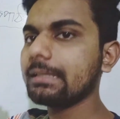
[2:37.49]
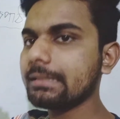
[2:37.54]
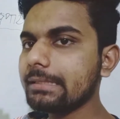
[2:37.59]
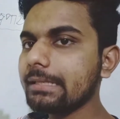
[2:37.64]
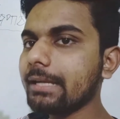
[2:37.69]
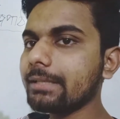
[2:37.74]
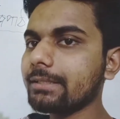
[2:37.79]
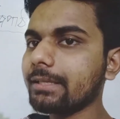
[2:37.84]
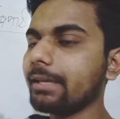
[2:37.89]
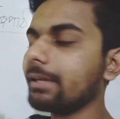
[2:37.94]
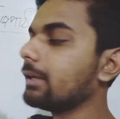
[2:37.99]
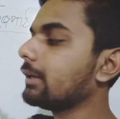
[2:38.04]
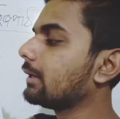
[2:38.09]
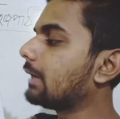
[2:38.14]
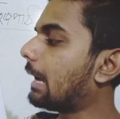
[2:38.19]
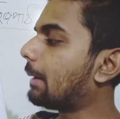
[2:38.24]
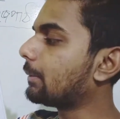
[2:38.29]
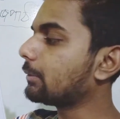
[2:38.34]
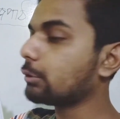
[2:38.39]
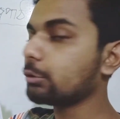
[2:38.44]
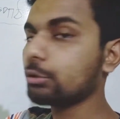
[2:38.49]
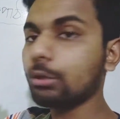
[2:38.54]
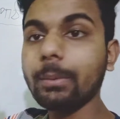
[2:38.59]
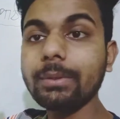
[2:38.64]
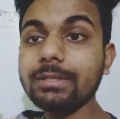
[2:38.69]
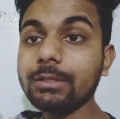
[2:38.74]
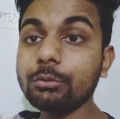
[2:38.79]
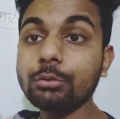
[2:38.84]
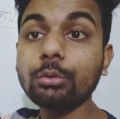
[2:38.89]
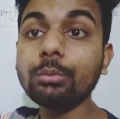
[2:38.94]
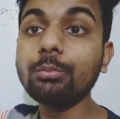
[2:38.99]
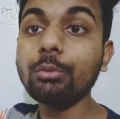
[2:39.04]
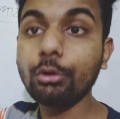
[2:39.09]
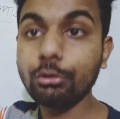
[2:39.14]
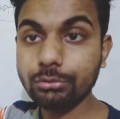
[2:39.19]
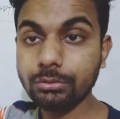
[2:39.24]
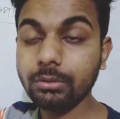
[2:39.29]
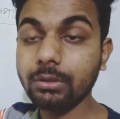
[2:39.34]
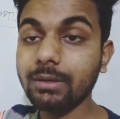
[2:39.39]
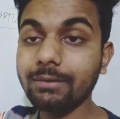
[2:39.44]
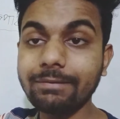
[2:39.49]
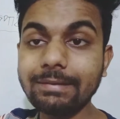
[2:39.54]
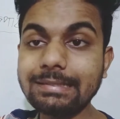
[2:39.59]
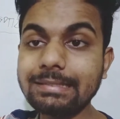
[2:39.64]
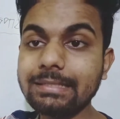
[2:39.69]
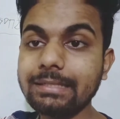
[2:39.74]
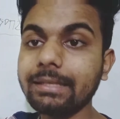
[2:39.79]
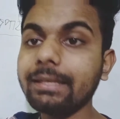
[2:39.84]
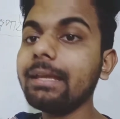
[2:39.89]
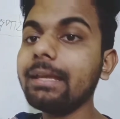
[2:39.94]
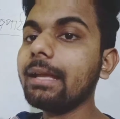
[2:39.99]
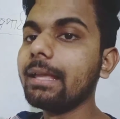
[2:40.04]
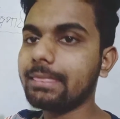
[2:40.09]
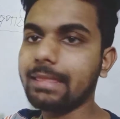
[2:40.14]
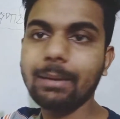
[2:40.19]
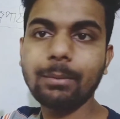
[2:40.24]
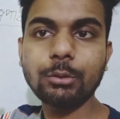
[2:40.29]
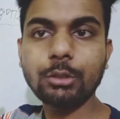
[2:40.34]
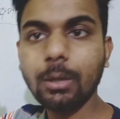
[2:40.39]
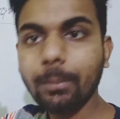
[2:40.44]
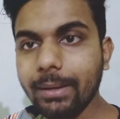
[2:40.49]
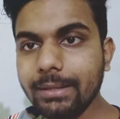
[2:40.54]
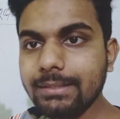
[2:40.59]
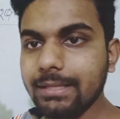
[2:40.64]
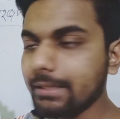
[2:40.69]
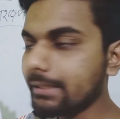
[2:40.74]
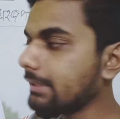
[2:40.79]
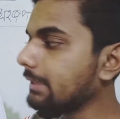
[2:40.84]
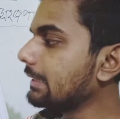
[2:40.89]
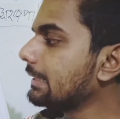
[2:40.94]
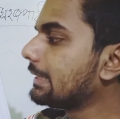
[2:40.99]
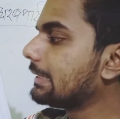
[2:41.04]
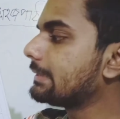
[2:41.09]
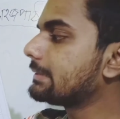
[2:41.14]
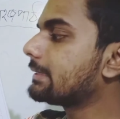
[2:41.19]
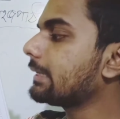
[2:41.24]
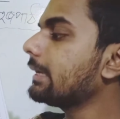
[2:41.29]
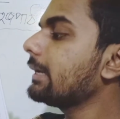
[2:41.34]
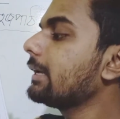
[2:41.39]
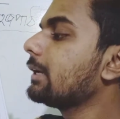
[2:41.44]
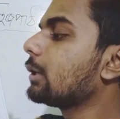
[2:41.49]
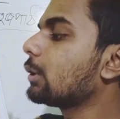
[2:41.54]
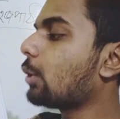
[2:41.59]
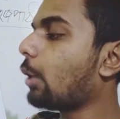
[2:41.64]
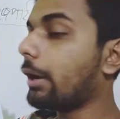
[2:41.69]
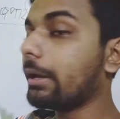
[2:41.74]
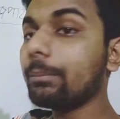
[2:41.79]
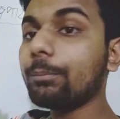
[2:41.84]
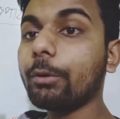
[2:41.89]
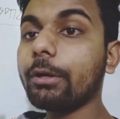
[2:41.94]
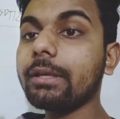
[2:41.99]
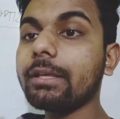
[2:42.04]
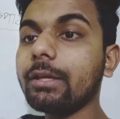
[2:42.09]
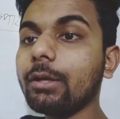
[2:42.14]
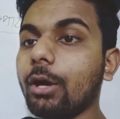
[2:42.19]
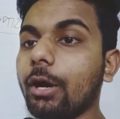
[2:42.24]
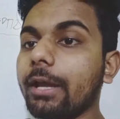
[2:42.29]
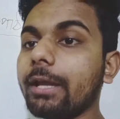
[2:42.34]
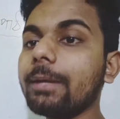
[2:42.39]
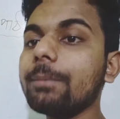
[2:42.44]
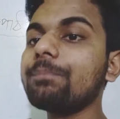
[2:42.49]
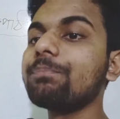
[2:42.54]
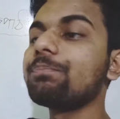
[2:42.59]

ঠিক আছে আমরা তো সবাই যেহেতু মুখস্থ করে ফেলছি তাই আমরা সবাই জানি যে কয়ের পরে কি হয়